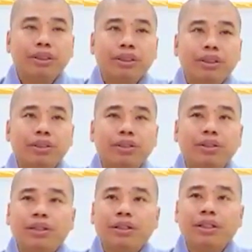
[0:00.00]

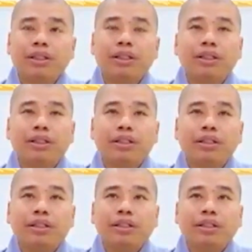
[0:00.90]
Rồi
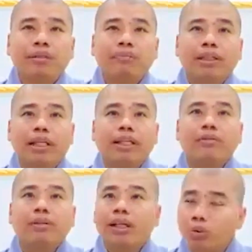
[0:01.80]
mấy chị cũng rất là
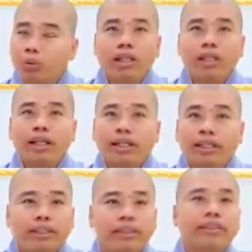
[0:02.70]
quý, rất là
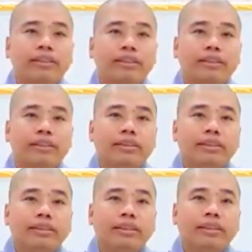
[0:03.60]
thương,
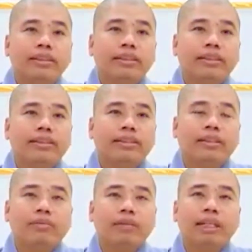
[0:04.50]
nhưng rồi mấy
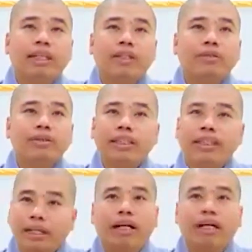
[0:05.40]
chị cũng sẽ trở mặt
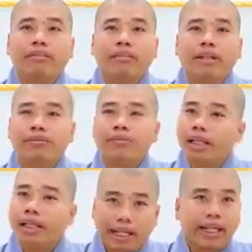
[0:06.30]
và cũng rất là
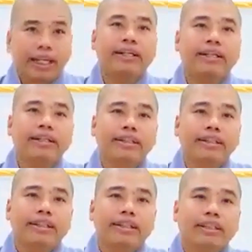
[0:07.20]
ghét.
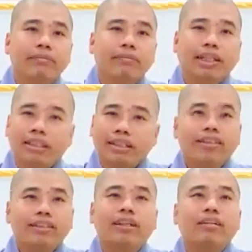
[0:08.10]
Mấy chị thương
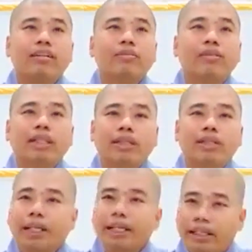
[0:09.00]
đó rồi mấy chị cũng ghét
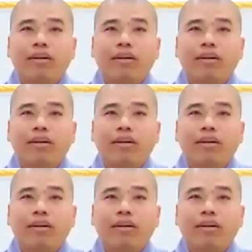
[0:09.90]
đó.